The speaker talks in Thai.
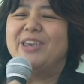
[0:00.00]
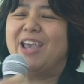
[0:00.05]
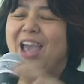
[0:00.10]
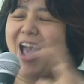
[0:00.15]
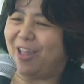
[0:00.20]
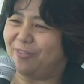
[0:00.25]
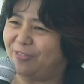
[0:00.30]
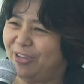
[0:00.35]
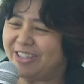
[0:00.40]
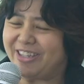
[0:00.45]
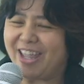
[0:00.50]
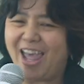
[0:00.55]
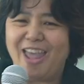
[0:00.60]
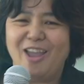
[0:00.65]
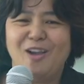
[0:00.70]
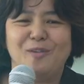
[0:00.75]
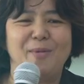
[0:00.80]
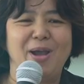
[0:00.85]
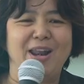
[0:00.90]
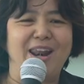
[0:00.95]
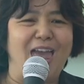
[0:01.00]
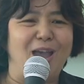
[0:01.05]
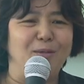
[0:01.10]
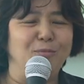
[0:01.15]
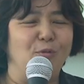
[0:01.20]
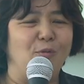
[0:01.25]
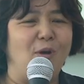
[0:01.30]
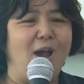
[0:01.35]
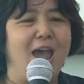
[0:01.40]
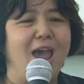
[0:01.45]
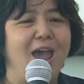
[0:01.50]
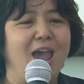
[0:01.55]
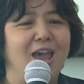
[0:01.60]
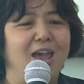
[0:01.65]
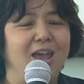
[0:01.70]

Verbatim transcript: มีงานวิจัยออกมาแล้วบอกว่า